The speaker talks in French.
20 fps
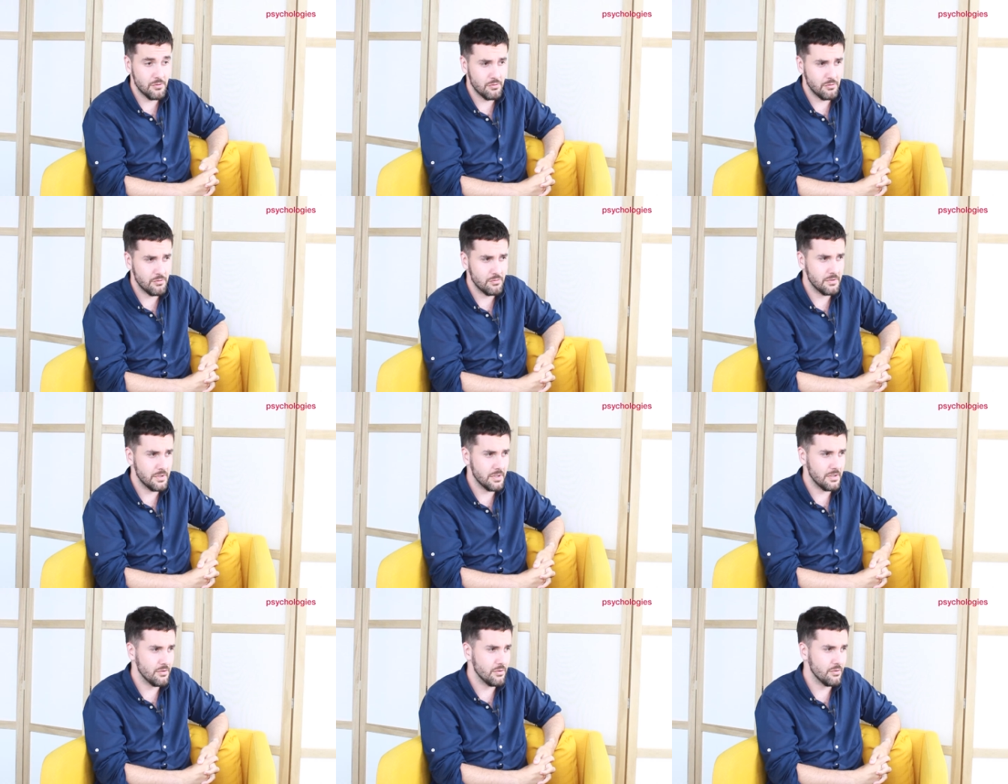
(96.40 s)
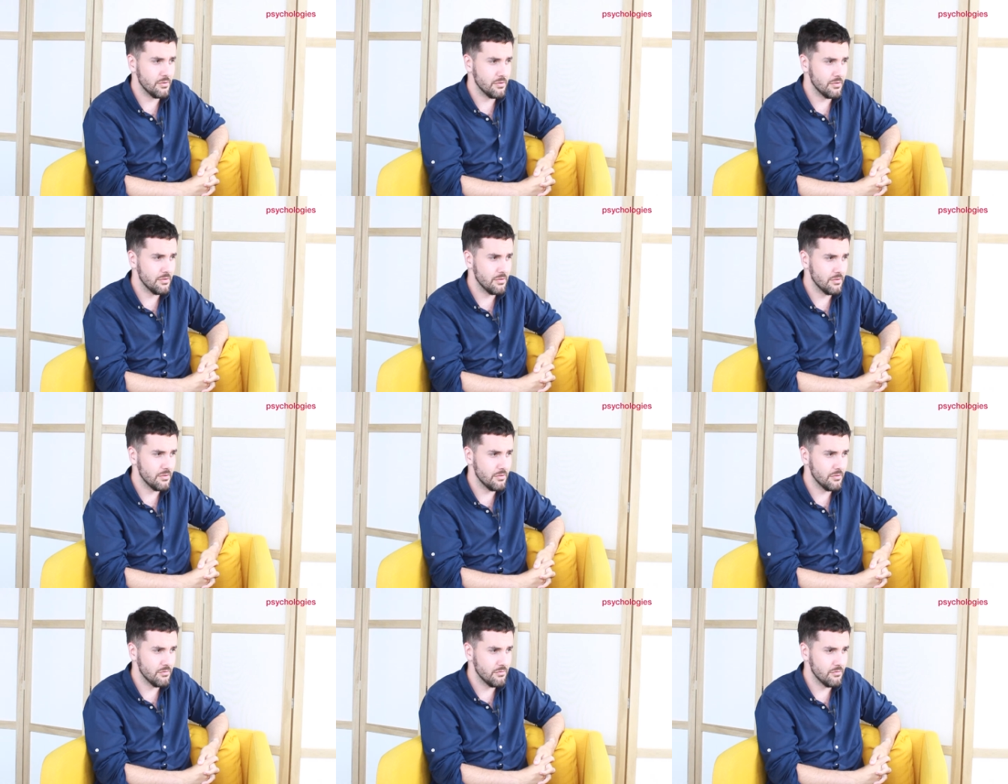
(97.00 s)
surtout avec
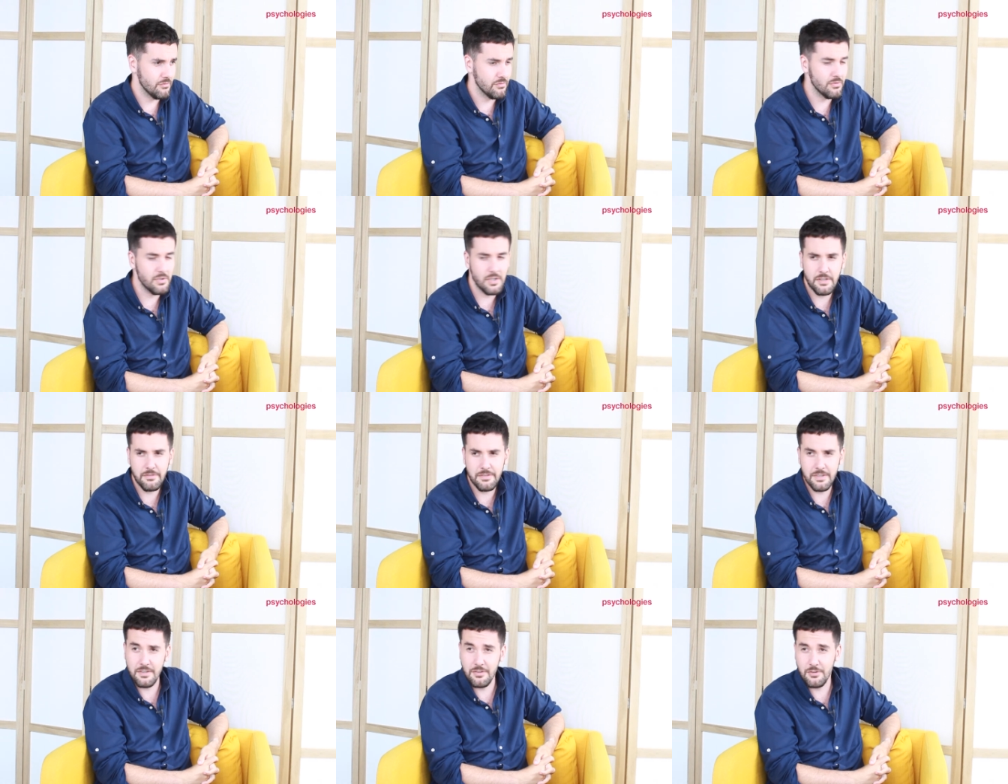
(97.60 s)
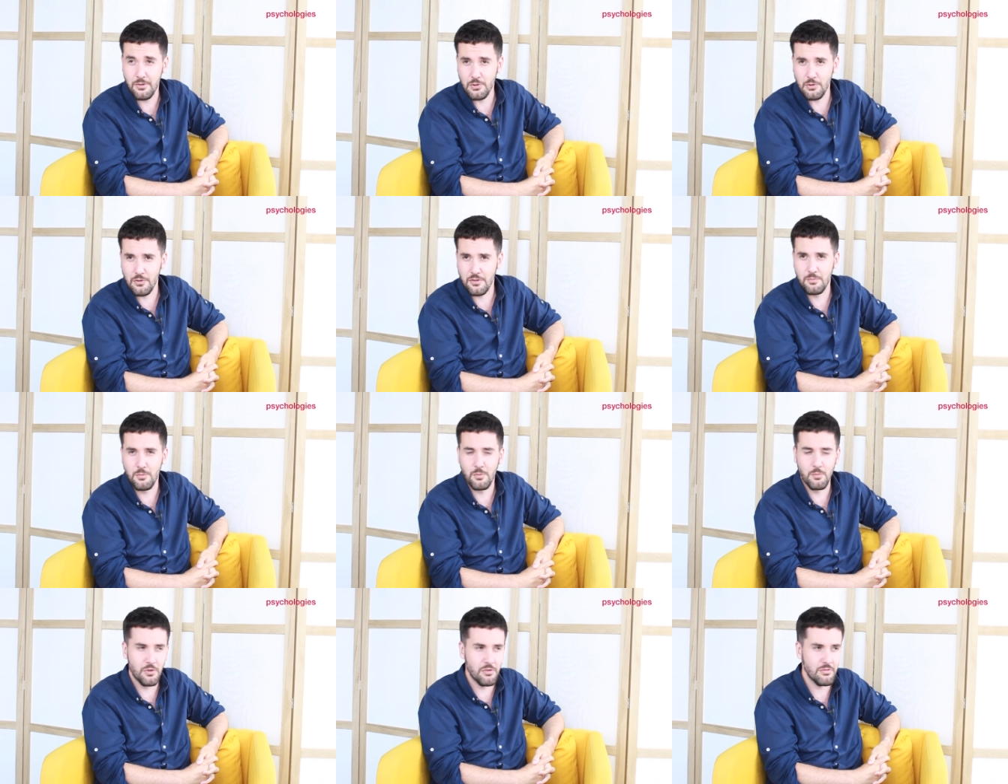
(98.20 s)
euh, tous les livres qui sortent en
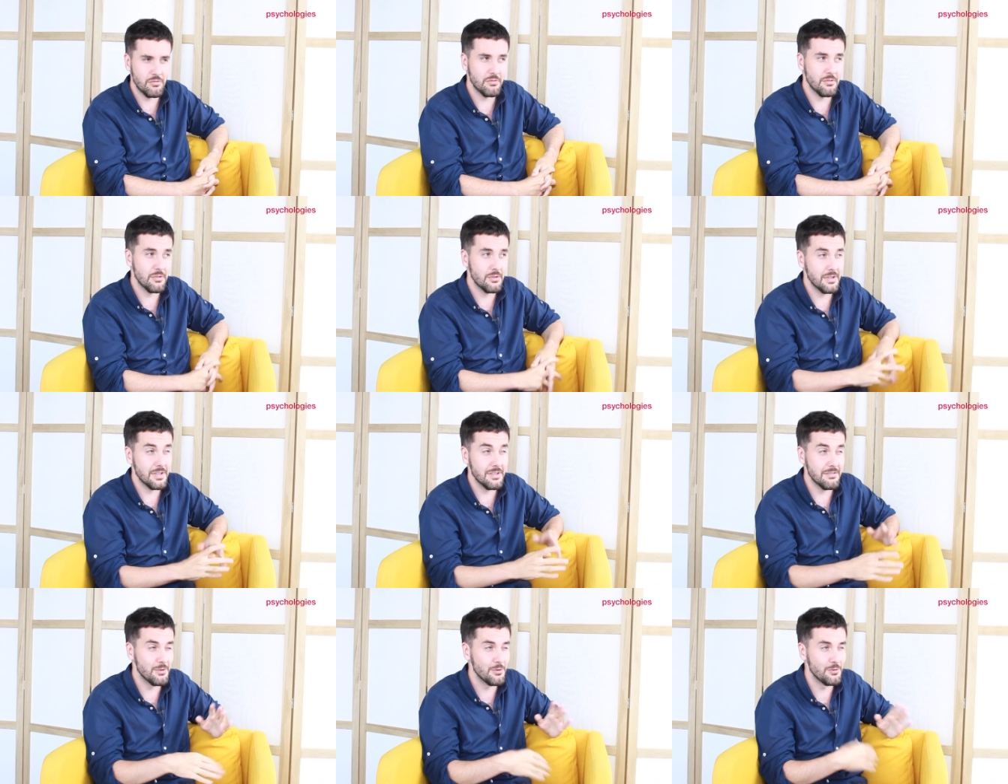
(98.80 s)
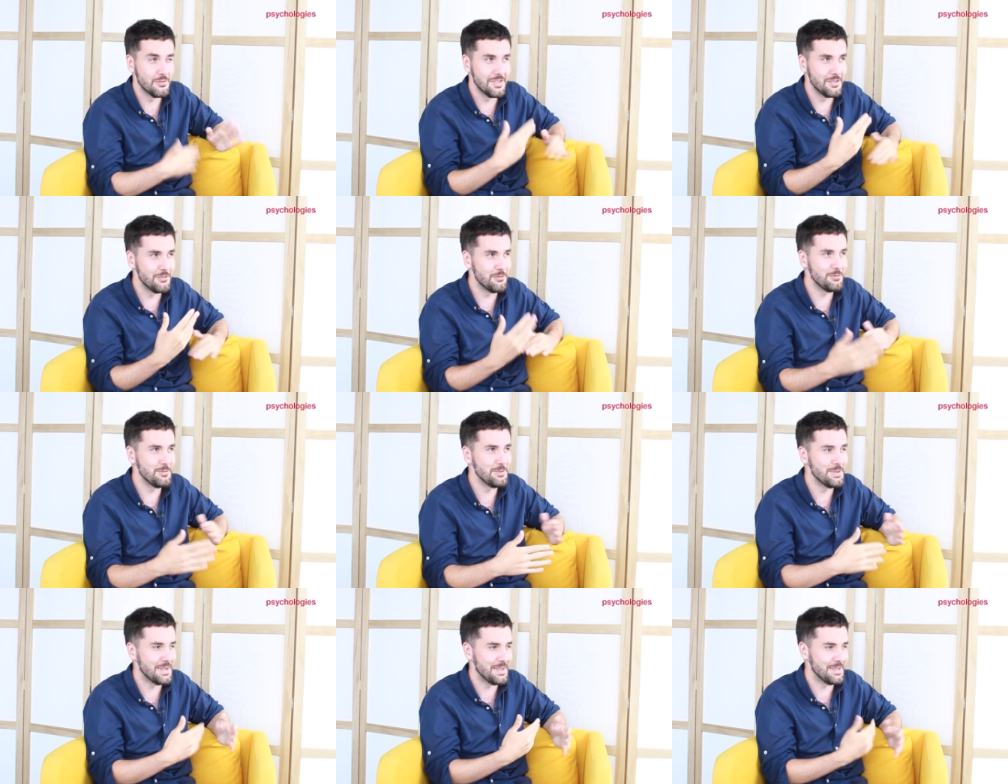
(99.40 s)
ce moment sur les livres
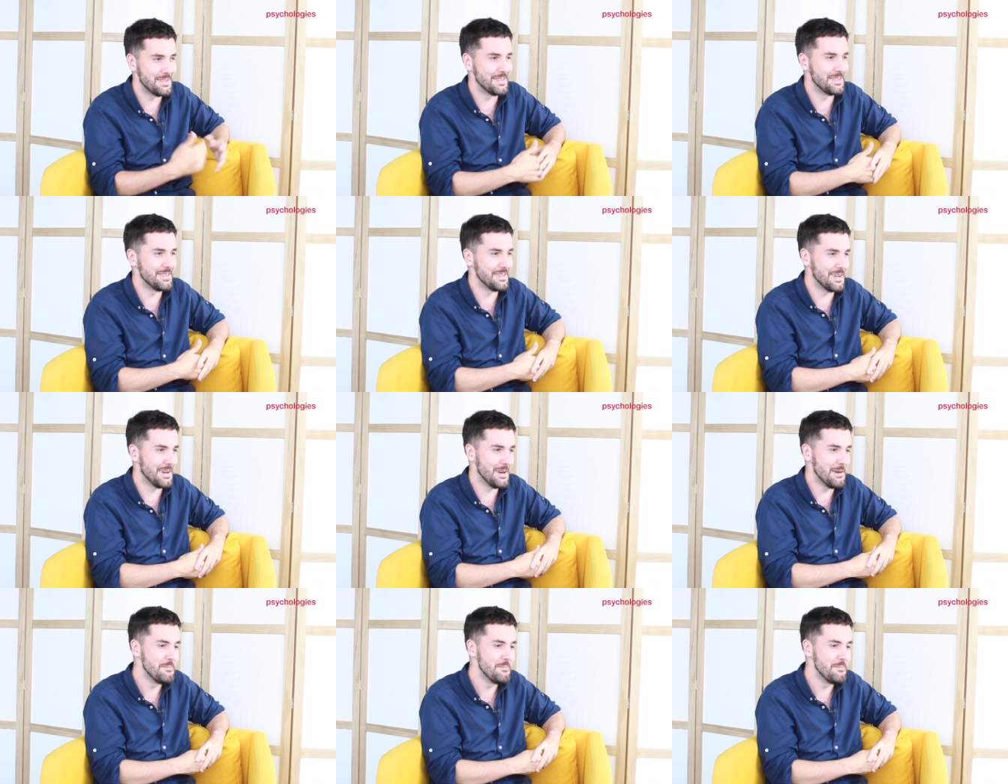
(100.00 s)
anti-sucre, etc.